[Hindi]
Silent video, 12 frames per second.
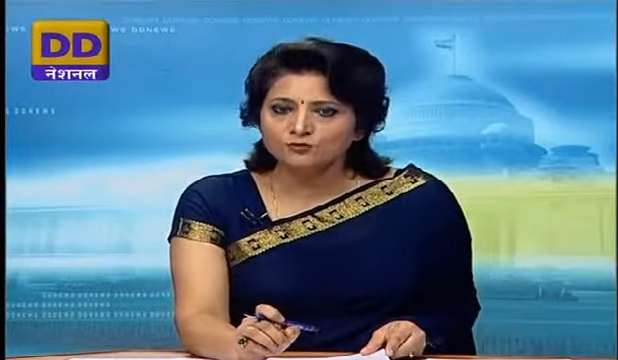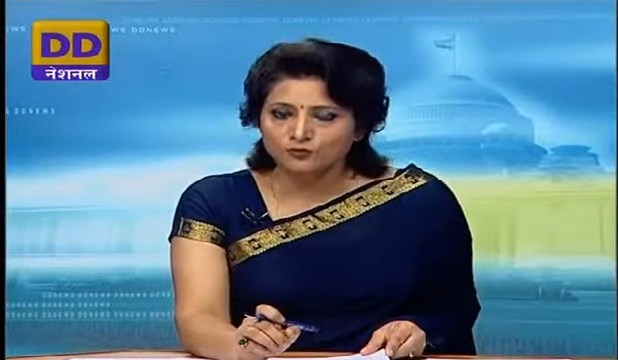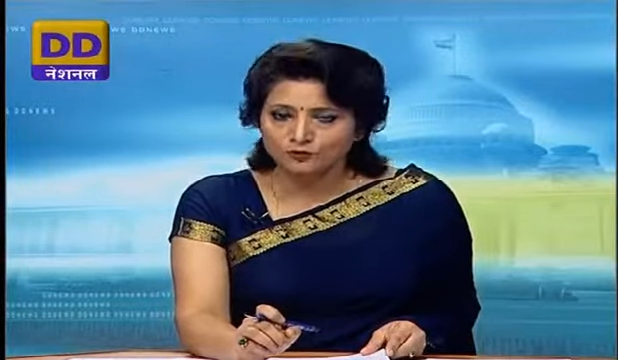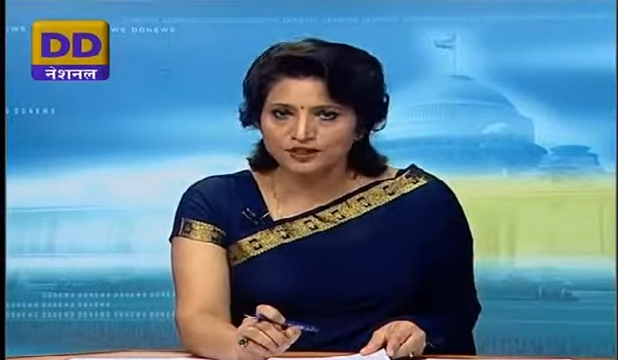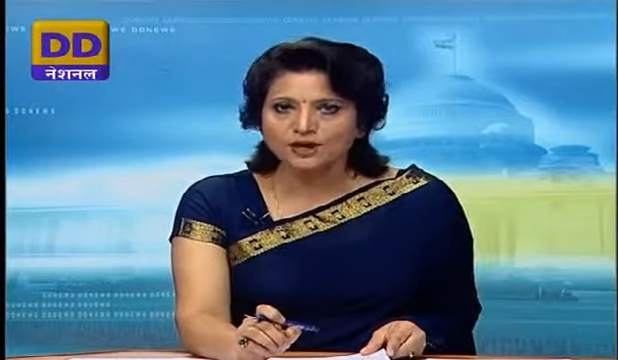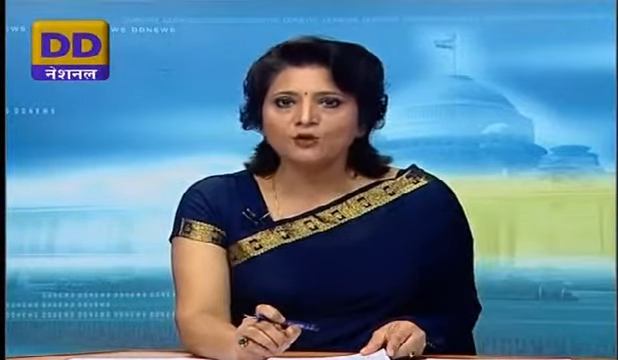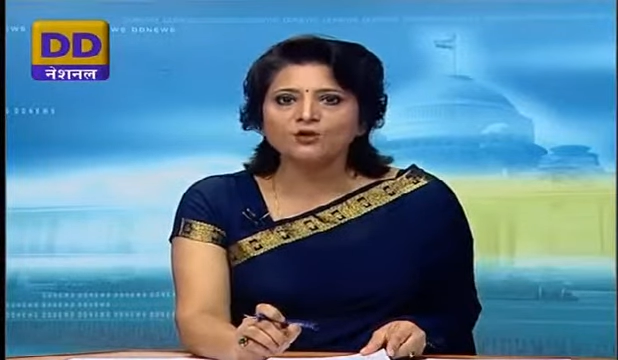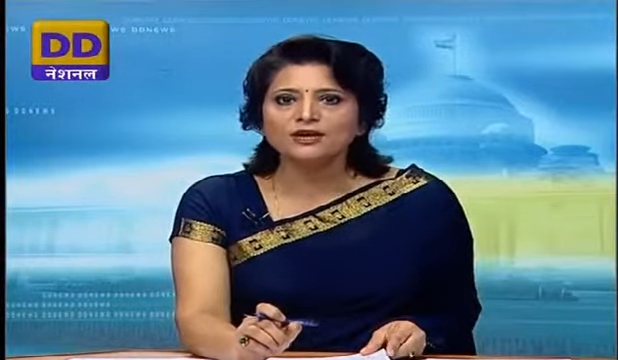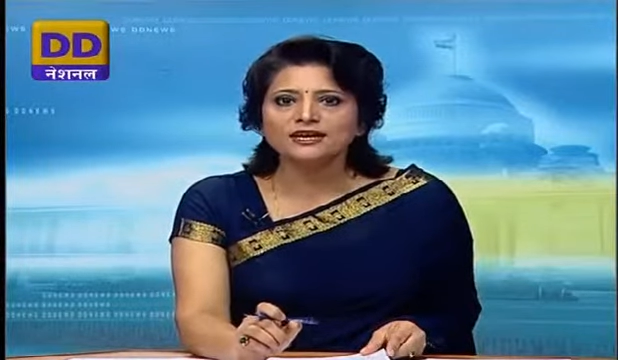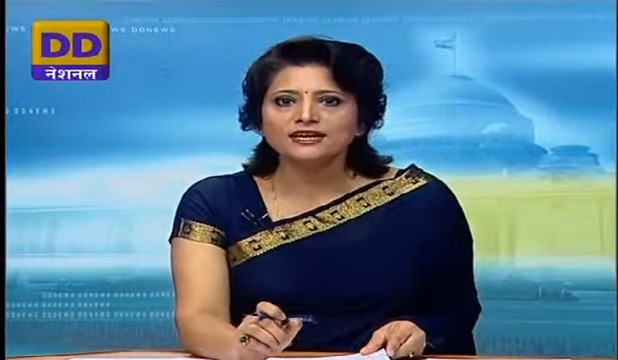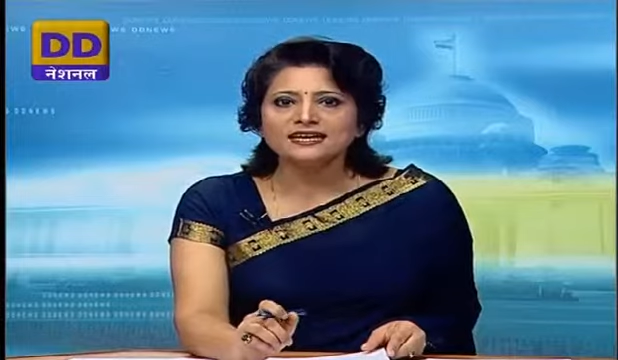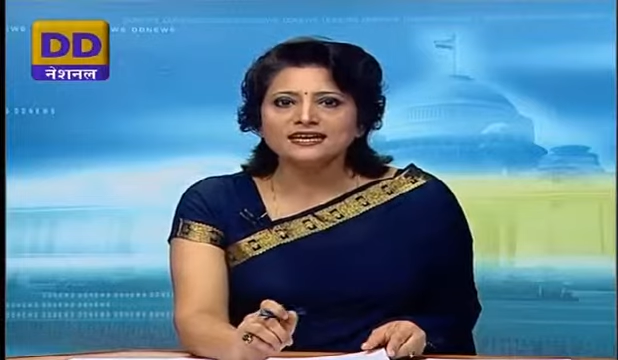वो विदा
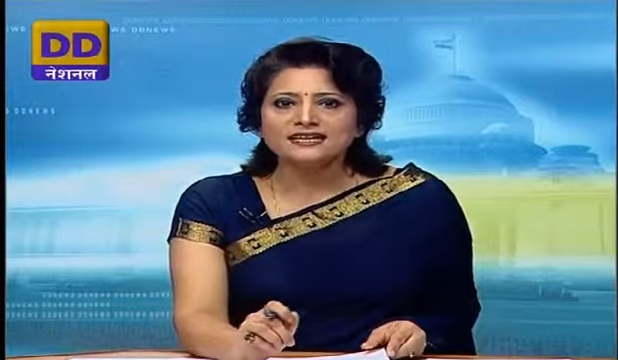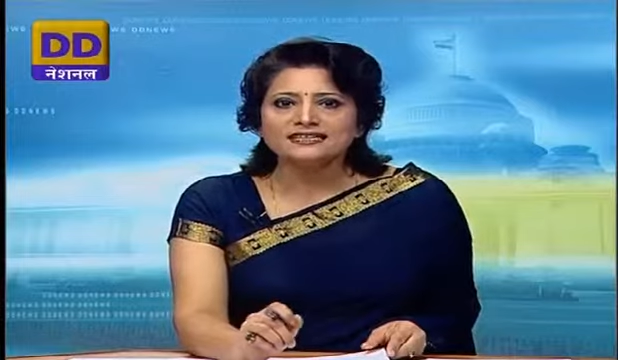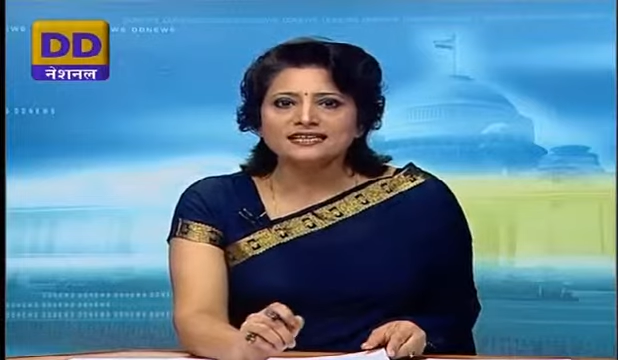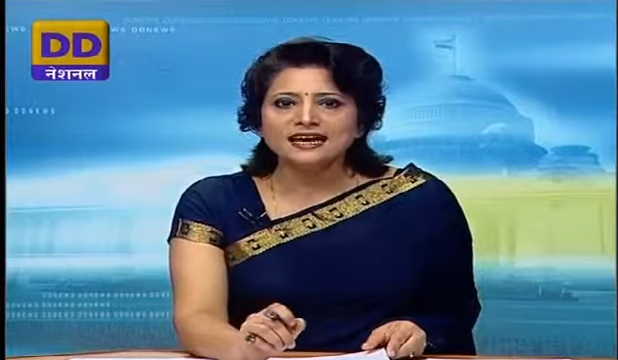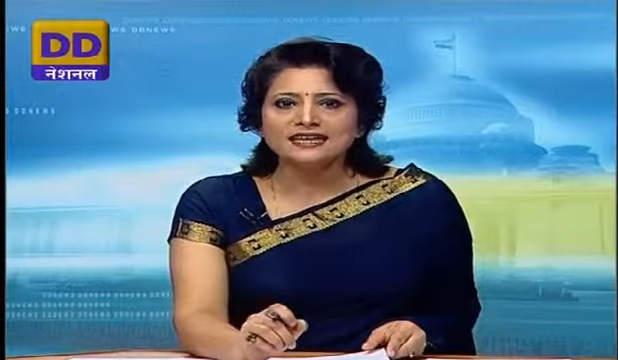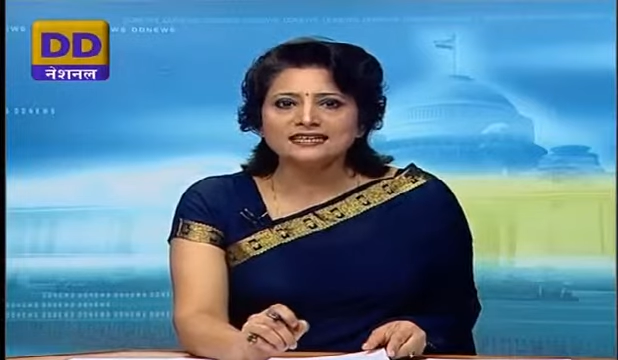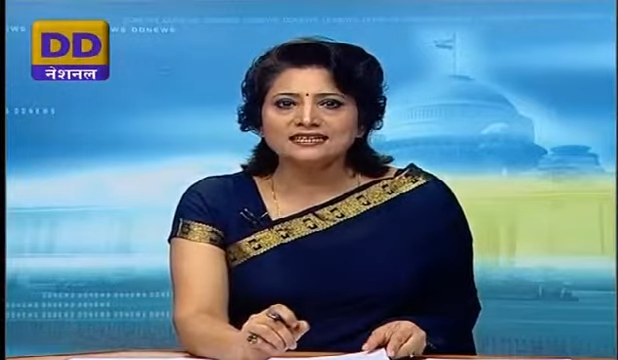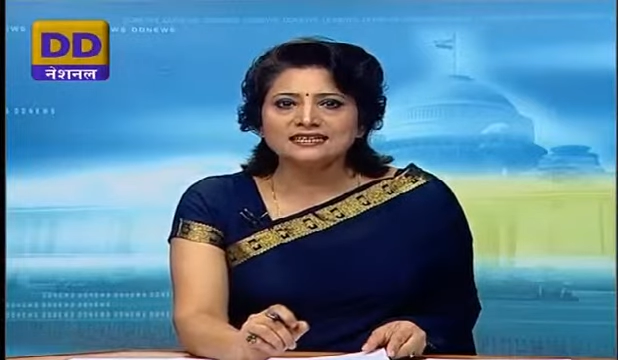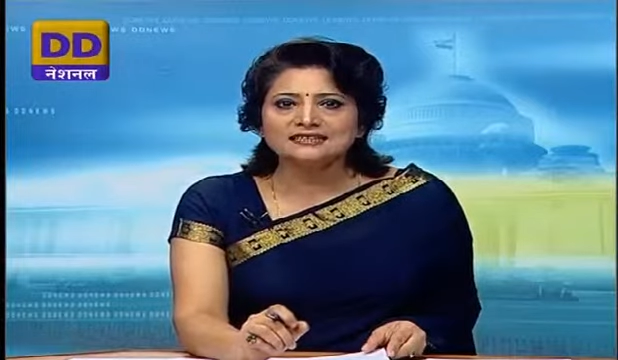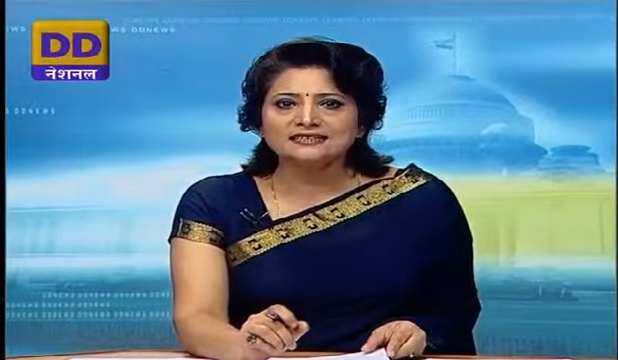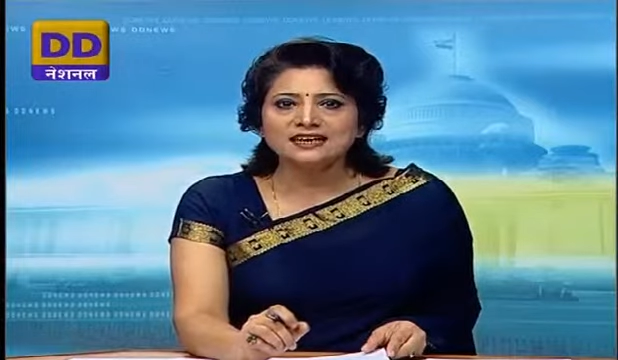हो गए जरदारी का